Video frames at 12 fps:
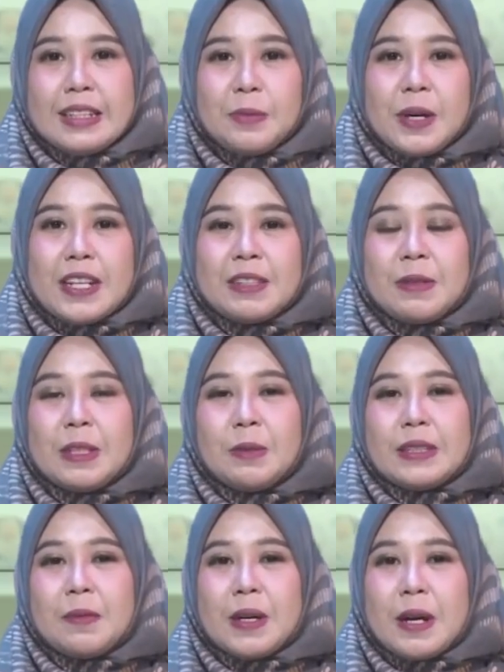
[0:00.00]
Terima kasih
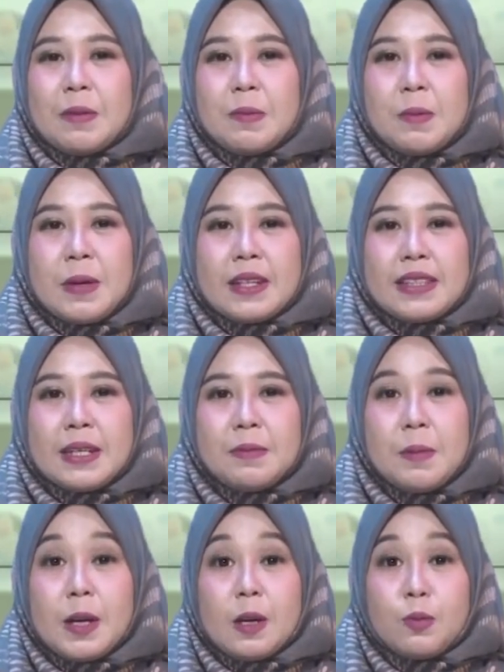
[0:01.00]
masih bersama kami
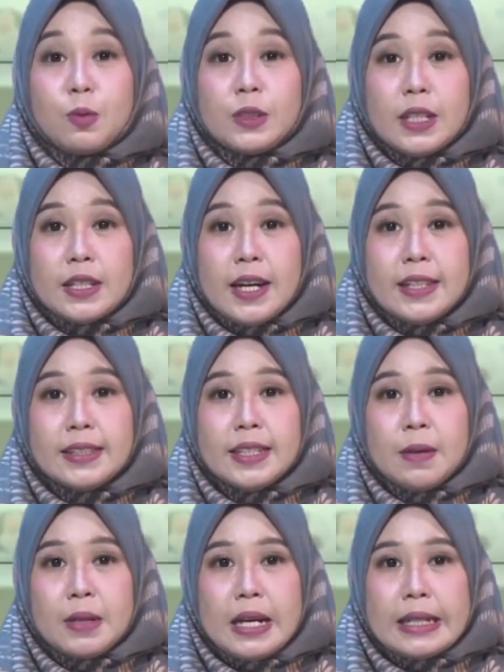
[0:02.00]
pemirsa pimpinan pusat
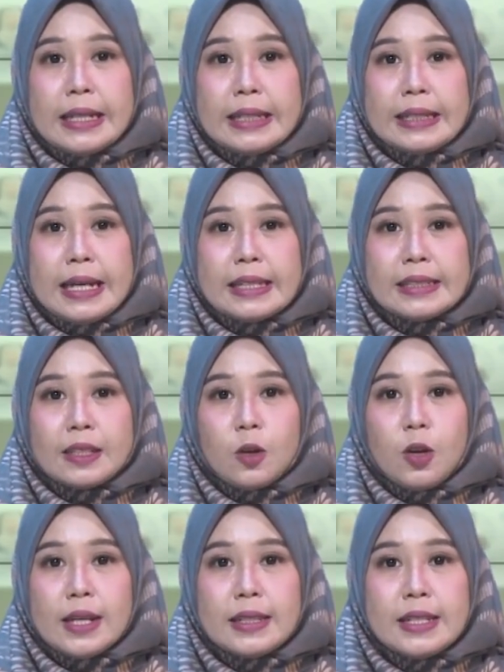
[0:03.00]
Aisyah menargetkan
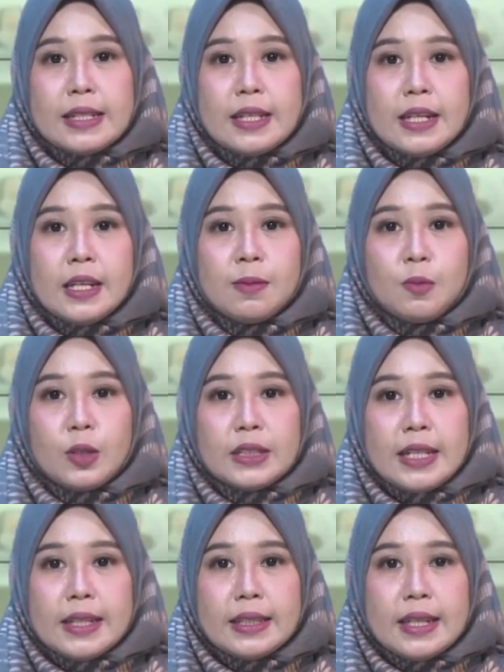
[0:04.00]
Sekolah Tinggi Ilmu
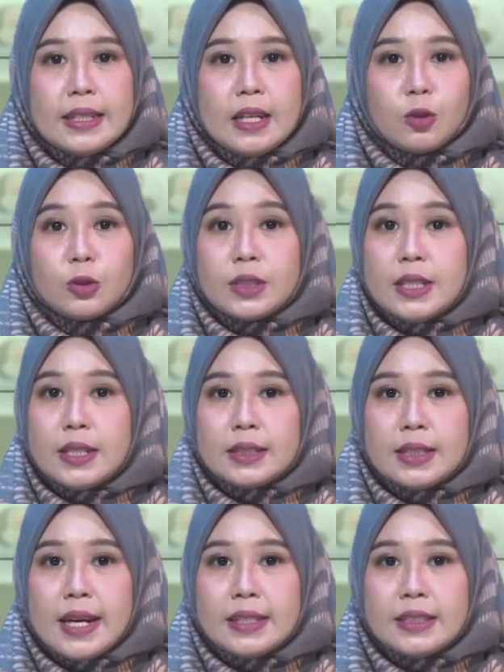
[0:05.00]
Kesehatan atau
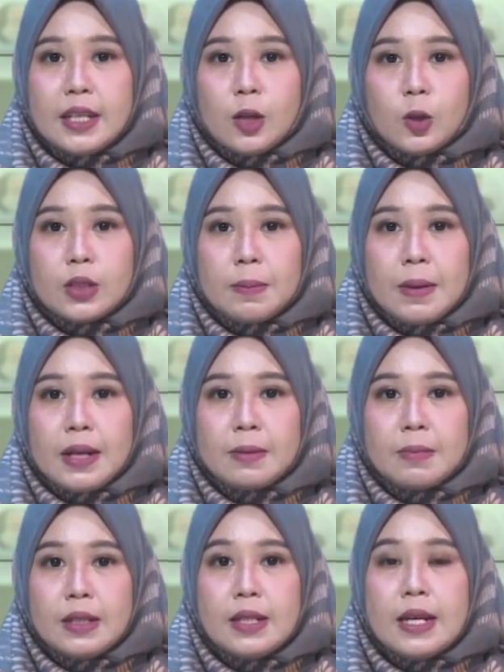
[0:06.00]
STIKES Aisyah Kota
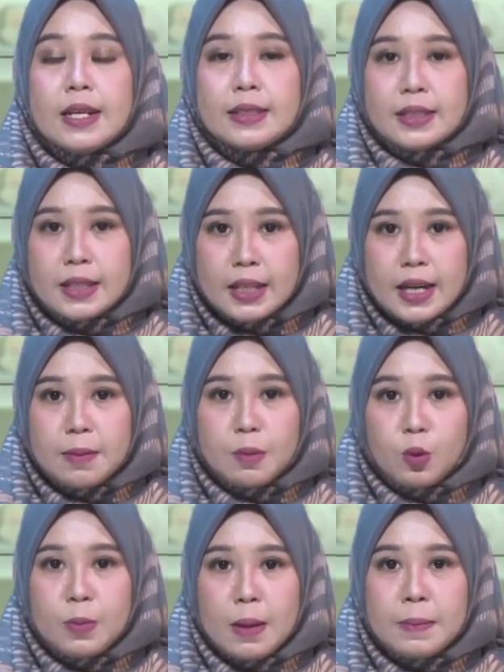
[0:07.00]
Palembang
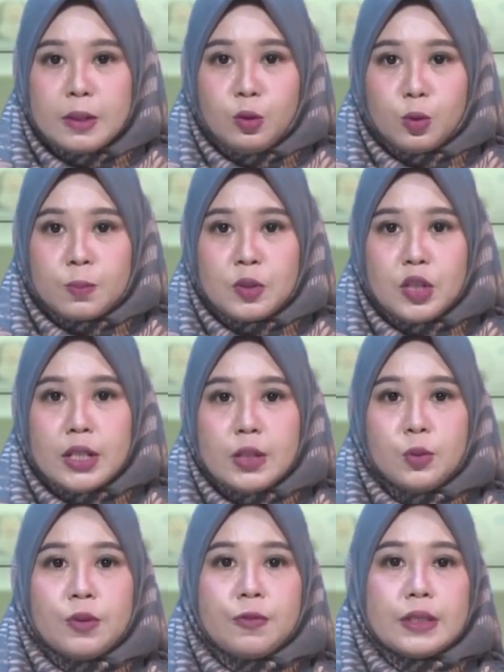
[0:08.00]
segera merubah bentuk
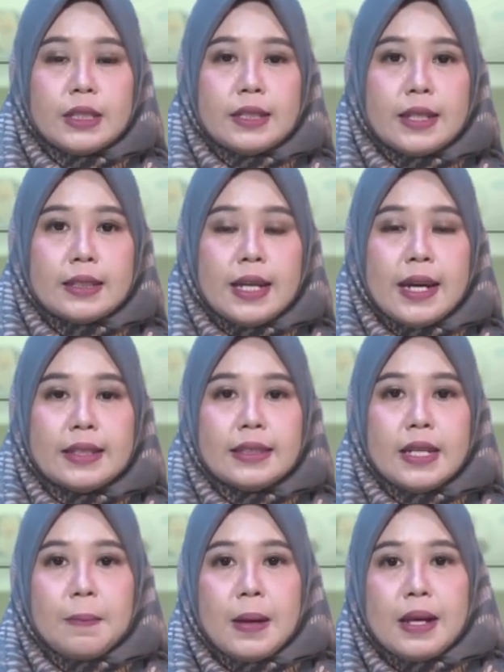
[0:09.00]
menjadi Universitas
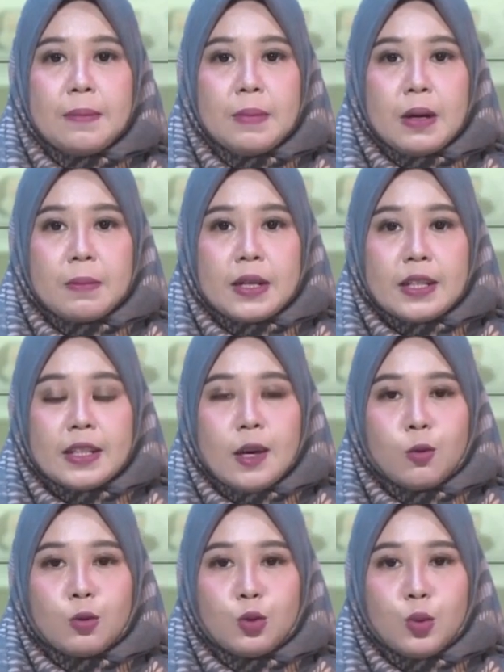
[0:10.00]
Aisyah Palembang pada
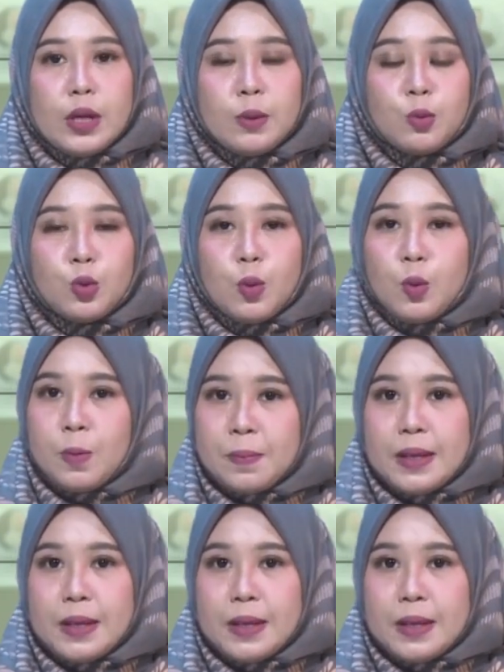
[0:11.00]
tahun 2024.